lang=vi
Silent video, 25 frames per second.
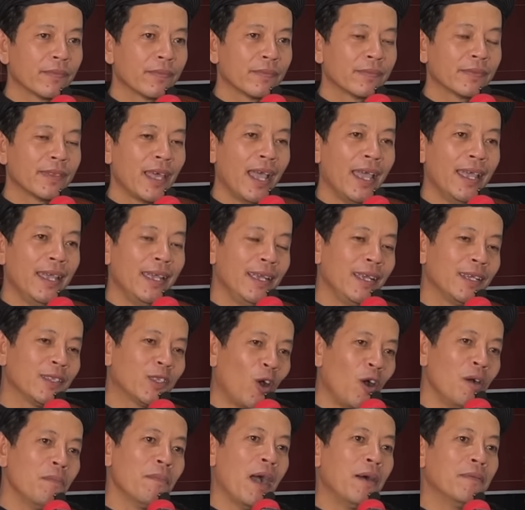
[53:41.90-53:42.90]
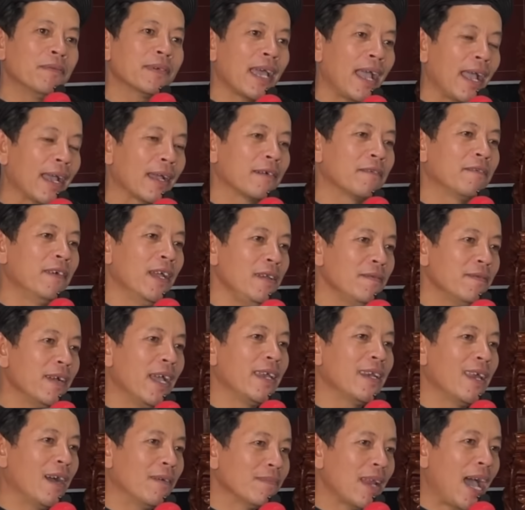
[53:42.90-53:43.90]
thì tôi mong rằng quý
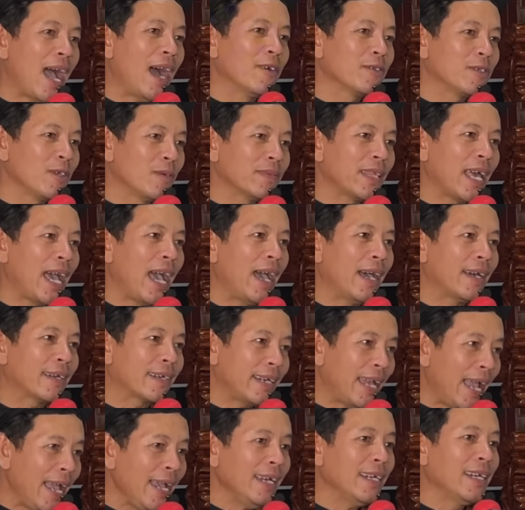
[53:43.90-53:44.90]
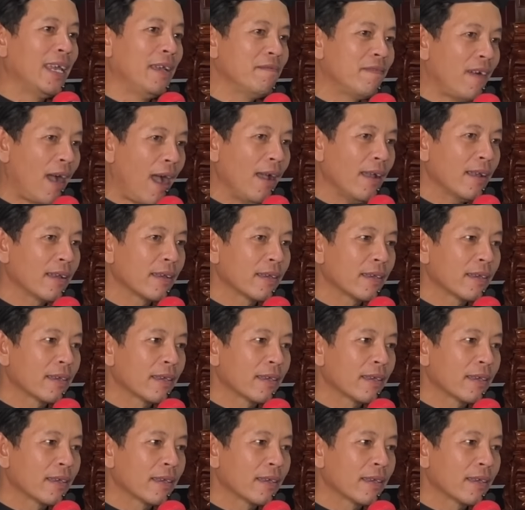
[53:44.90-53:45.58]
vị đồng đạo chúng ta ráng niệm phật